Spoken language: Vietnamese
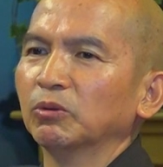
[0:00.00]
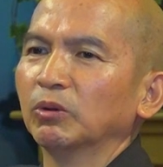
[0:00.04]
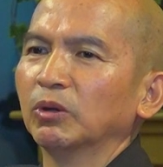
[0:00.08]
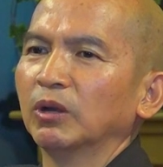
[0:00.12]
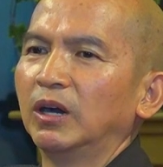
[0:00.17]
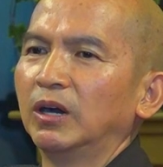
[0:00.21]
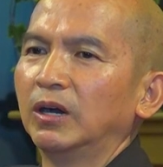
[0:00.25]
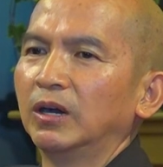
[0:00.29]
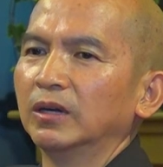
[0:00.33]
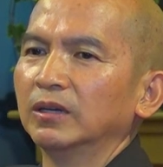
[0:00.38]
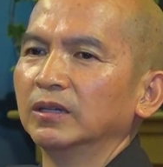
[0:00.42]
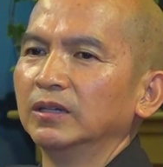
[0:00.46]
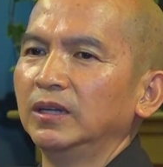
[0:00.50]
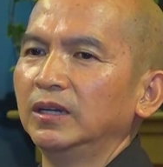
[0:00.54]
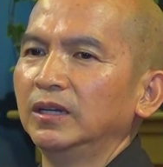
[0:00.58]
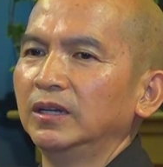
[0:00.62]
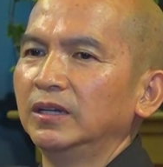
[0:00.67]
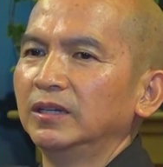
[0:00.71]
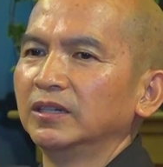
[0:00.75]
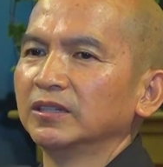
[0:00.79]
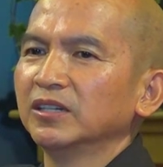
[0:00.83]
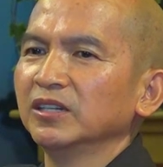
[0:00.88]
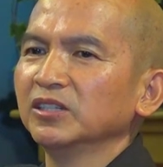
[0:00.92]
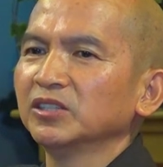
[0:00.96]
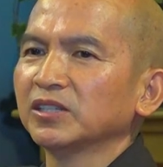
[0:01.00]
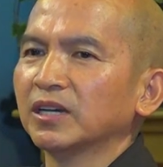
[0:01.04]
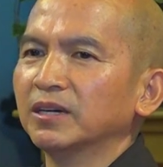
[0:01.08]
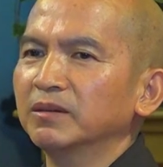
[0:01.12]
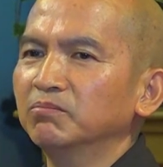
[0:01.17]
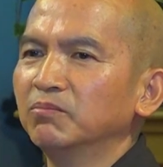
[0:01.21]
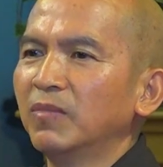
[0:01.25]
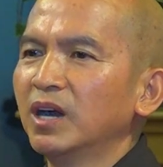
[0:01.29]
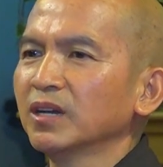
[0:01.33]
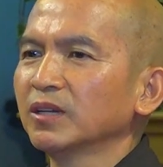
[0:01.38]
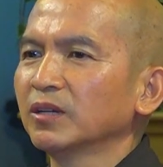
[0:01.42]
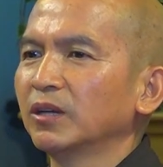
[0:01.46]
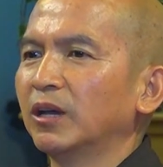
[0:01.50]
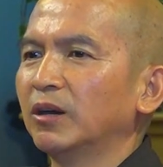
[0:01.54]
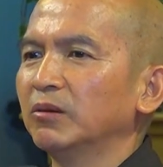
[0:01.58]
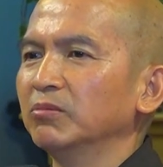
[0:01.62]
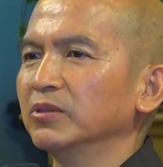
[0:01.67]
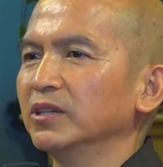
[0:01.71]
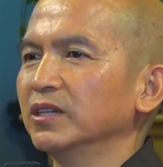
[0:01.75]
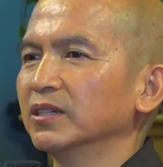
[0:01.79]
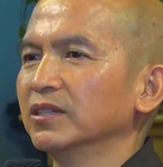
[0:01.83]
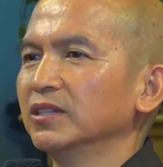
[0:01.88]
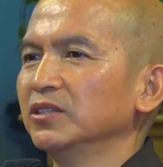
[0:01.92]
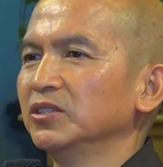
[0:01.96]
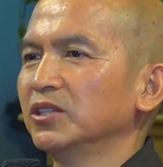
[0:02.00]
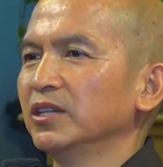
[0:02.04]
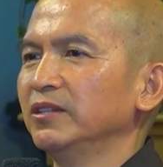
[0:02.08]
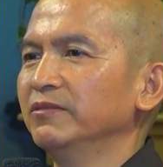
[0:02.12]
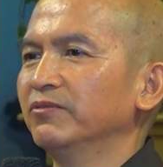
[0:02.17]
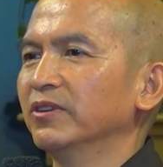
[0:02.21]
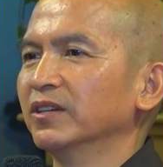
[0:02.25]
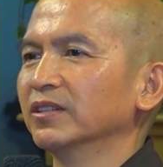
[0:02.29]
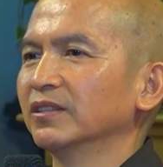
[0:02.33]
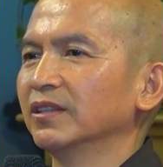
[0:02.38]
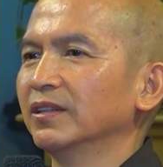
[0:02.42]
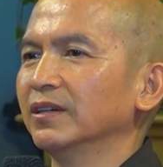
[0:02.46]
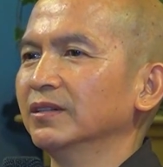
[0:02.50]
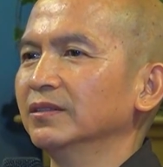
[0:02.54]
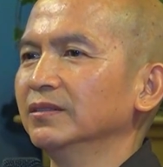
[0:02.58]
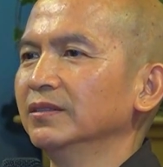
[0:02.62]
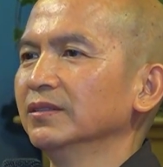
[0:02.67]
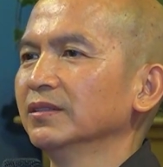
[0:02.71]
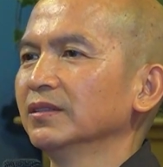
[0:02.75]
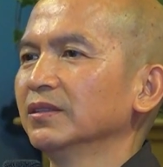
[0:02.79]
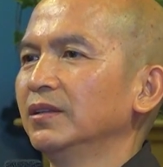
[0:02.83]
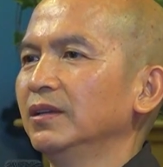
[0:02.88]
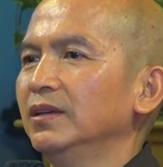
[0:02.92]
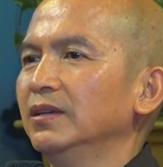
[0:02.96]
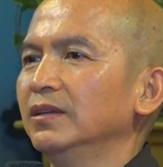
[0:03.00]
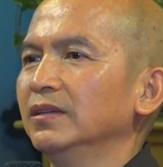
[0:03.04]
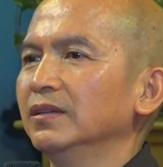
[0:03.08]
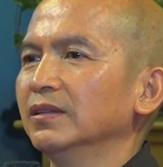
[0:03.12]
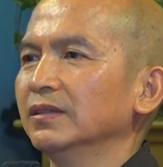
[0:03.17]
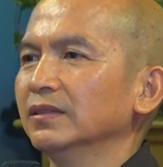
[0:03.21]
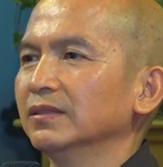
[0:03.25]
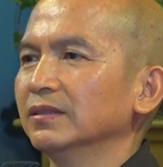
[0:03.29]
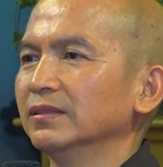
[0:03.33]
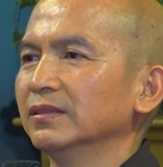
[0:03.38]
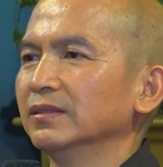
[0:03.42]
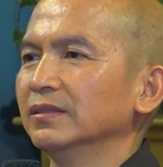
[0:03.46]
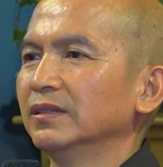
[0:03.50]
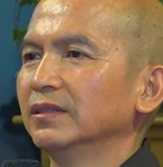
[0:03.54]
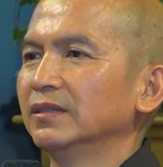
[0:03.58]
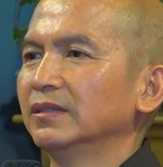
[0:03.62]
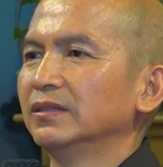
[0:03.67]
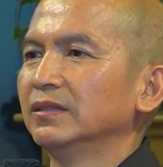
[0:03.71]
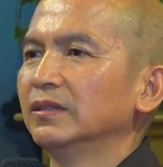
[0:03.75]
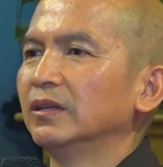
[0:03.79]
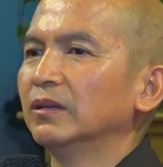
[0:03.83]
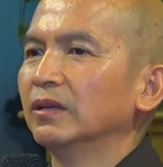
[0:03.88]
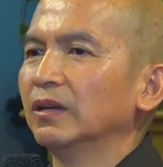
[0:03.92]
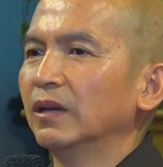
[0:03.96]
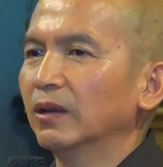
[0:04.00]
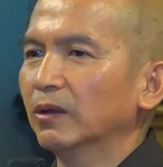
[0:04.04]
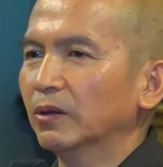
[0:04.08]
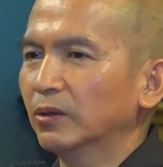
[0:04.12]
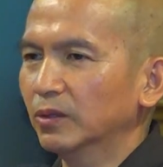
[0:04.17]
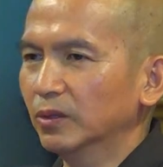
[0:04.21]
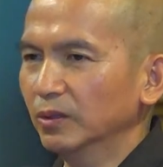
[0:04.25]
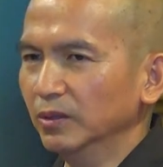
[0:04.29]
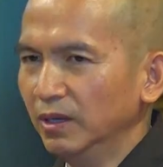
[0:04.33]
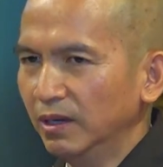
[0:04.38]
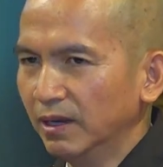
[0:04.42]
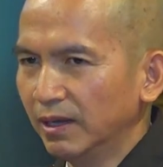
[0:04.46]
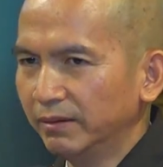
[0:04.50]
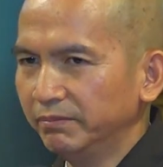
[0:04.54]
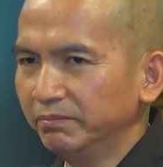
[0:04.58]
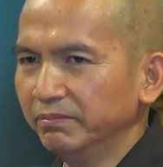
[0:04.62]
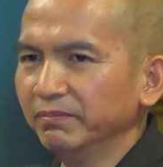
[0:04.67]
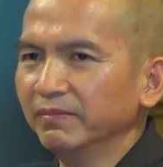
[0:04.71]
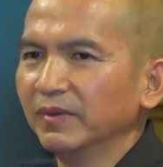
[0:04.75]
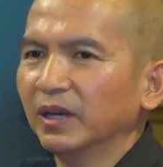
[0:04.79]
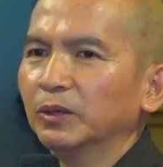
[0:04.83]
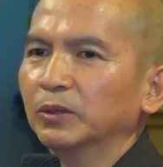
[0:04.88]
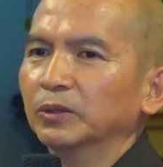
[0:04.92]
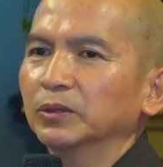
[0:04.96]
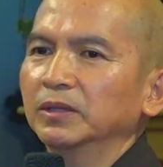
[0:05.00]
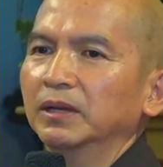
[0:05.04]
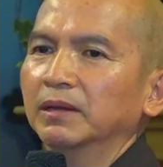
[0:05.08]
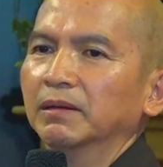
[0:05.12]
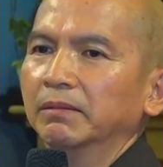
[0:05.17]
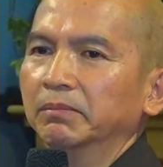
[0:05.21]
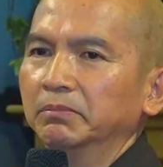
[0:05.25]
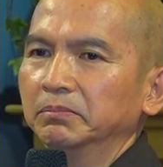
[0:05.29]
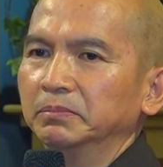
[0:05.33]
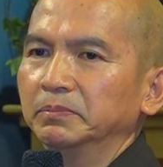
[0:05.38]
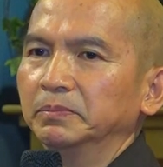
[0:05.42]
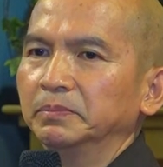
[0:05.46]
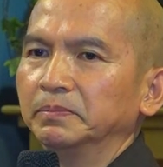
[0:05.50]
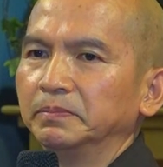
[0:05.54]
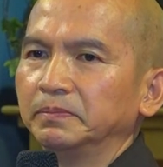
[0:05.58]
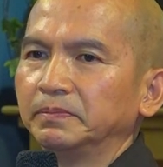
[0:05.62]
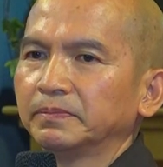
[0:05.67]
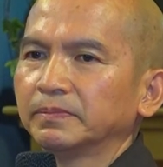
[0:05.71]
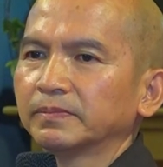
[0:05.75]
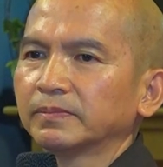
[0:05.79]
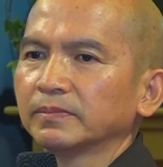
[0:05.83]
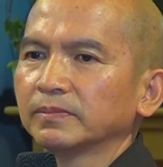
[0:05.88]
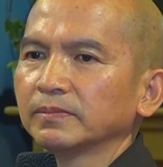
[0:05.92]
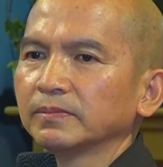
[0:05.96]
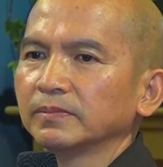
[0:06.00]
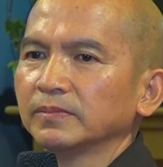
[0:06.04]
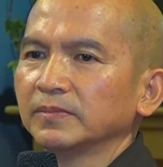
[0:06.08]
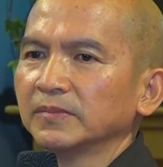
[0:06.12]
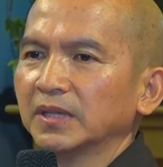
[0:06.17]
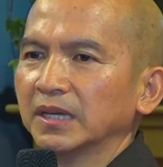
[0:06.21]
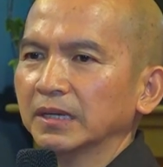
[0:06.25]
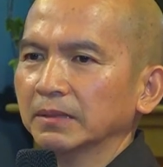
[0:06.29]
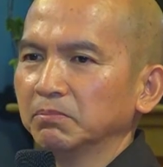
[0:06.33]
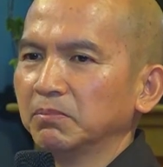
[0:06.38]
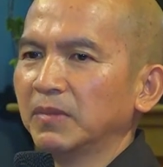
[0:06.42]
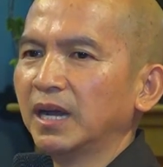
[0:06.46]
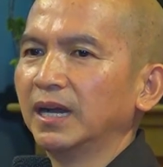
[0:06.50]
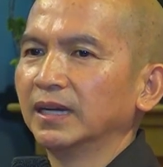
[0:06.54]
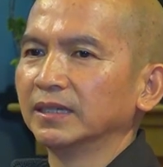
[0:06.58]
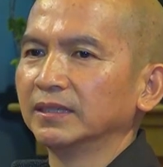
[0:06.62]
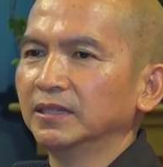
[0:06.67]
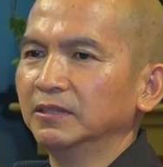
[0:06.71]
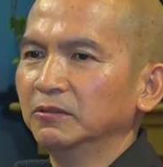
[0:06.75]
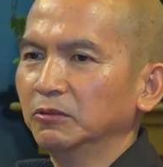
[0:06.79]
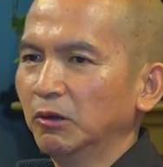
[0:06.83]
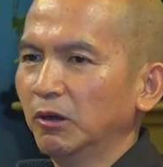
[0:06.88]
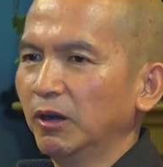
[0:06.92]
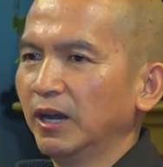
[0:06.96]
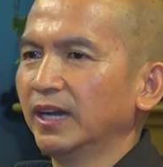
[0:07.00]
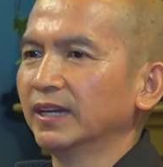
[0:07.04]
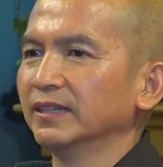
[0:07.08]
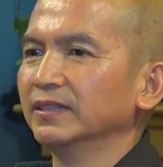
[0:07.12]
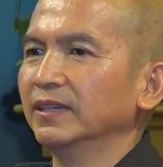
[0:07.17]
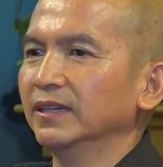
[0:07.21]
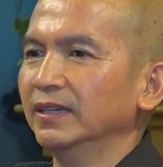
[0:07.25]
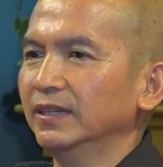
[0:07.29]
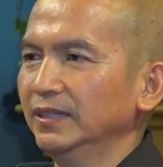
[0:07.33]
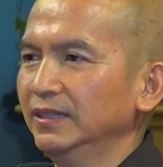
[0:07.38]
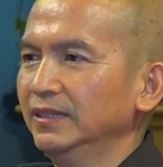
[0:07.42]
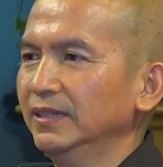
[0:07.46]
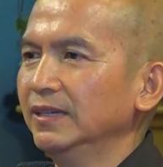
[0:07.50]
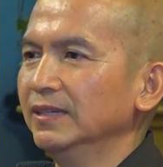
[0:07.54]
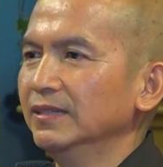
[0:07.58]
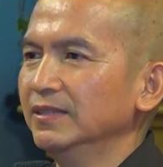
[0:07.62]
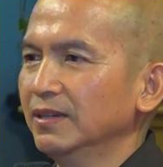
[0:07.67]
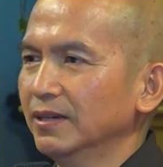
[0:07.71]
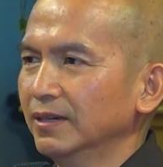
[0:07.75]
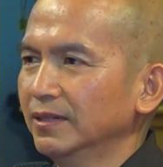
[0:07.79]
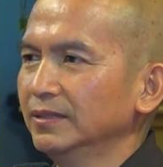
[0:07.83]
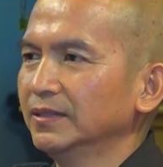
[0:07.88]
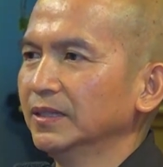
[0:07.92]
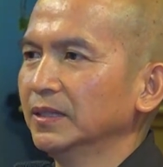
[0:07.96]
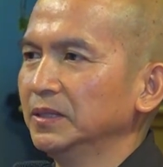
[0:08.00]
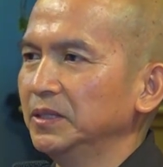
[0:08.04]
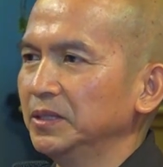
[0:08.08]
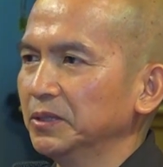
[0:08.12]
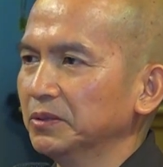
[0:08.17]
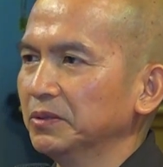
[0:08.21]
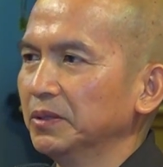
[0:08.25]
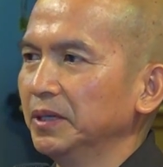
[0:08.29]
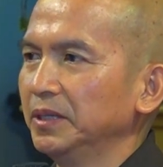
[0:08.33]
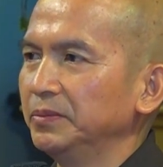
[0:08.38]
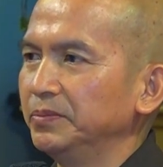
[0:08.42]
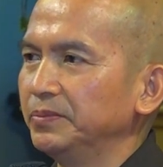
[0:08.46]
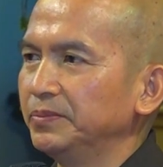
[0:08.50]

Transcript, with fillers: lòng, cứ sợ mất lòng người cư sĩ Phật tử thì lỗi lắm, lỗi lắm. Các bạn nên hoan hỷ ghi nhớ cái điều ấy.